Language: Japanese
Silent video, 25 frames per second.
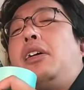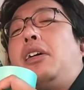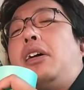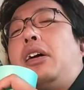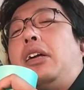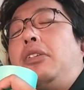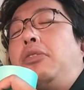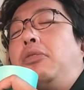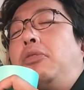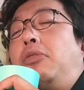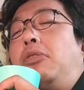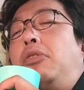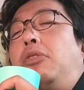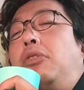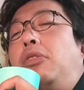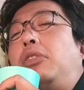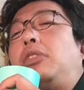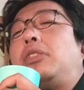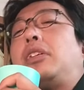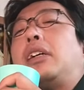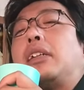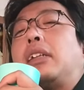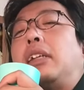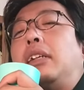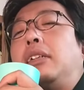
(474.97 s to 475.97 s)
あの、美
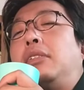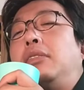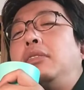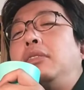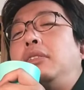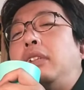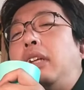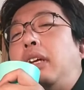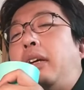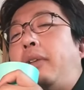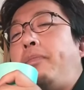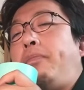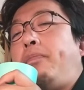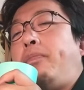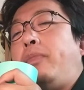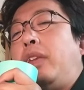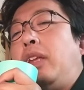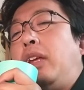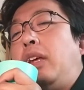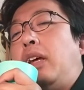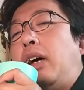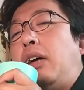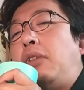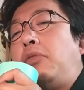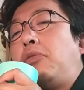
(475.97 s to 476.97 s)
味しかったりするんで、
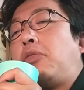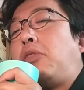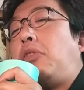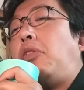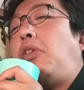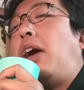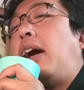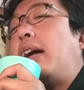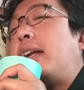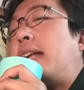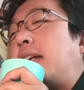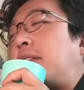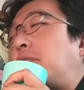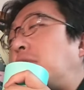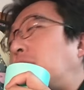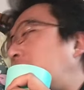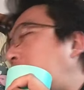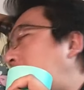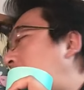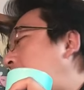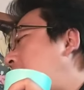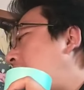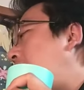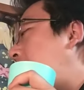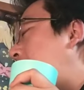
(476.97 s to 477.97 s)
あの、小肌と
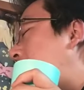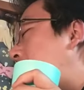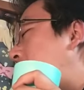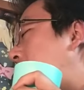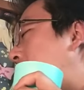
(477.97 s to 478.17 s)
ね、あ